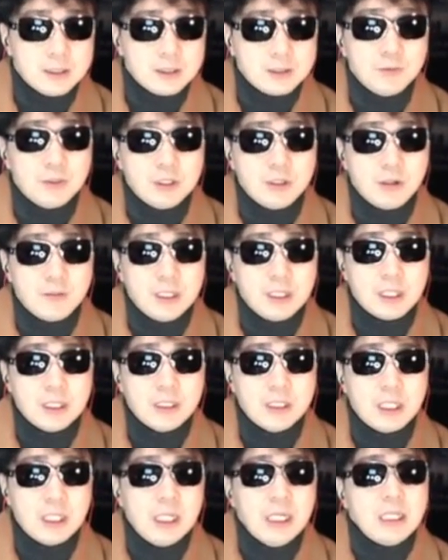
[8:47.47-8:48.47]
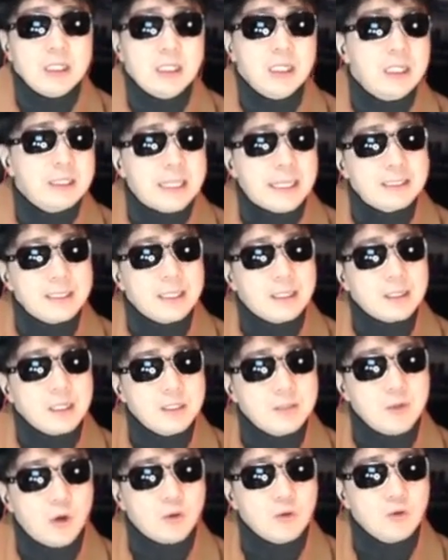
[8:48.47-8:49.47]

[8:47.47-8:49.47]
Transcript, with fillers: 좀 지켜봐야 되겠는데 이 자체, 그러니까 지금